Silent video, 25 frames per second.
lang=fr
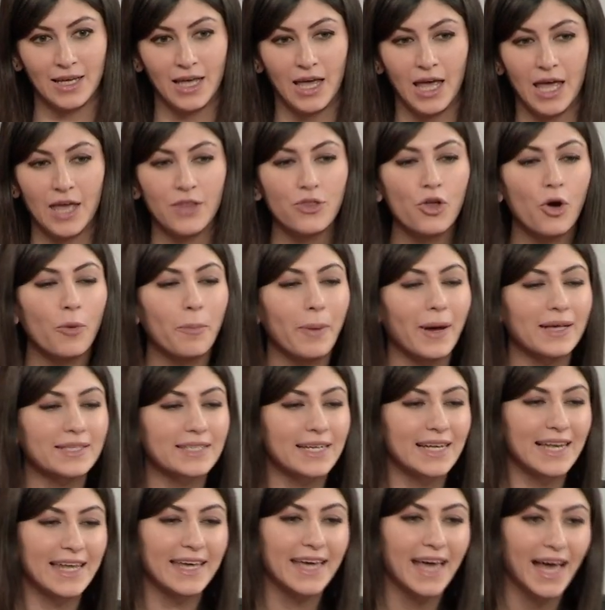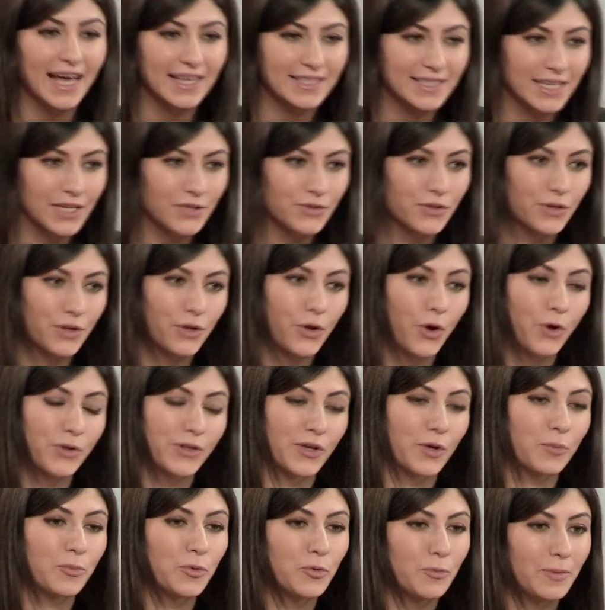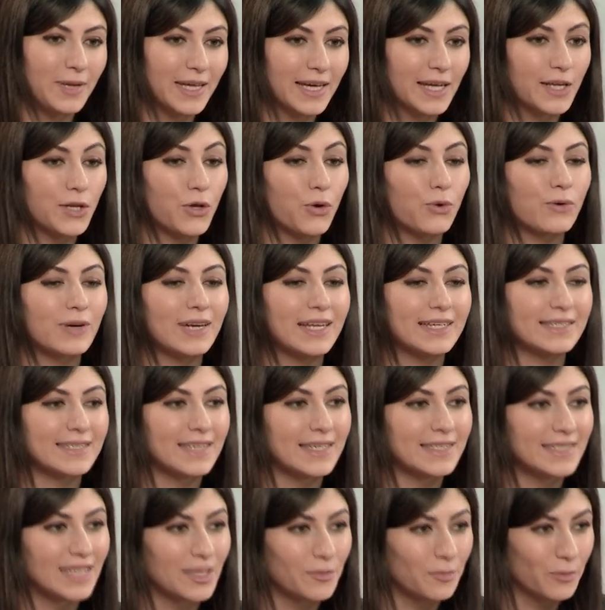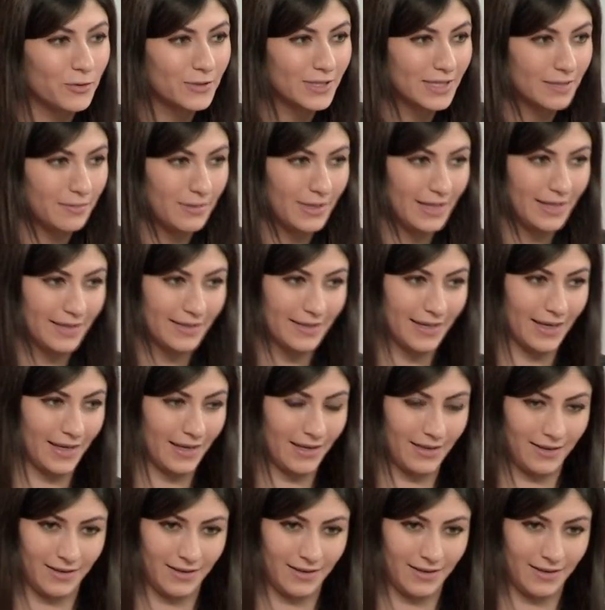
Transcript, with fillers: Et non parce que les gardiens de l'ordre public lui ont laissé cette possibilité,